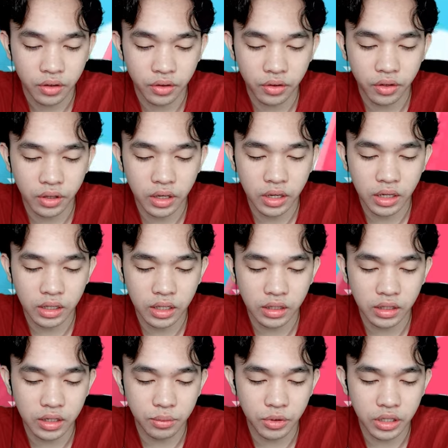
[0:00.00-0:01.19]
Oke, kita
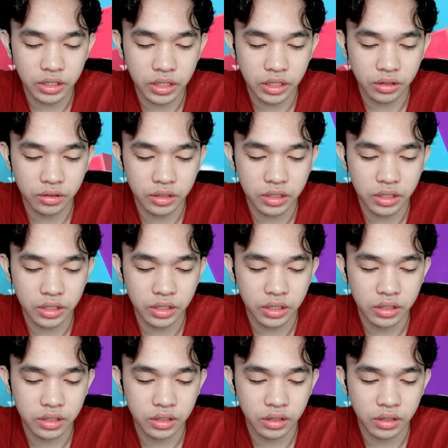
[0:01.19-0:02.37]
tidak boleh jatuh di sini.
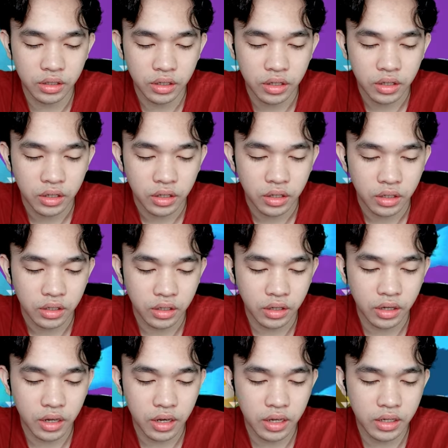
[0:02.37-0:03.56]
Set,
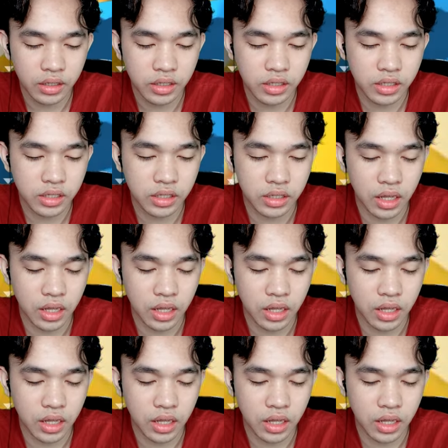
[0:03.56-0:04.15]
nice,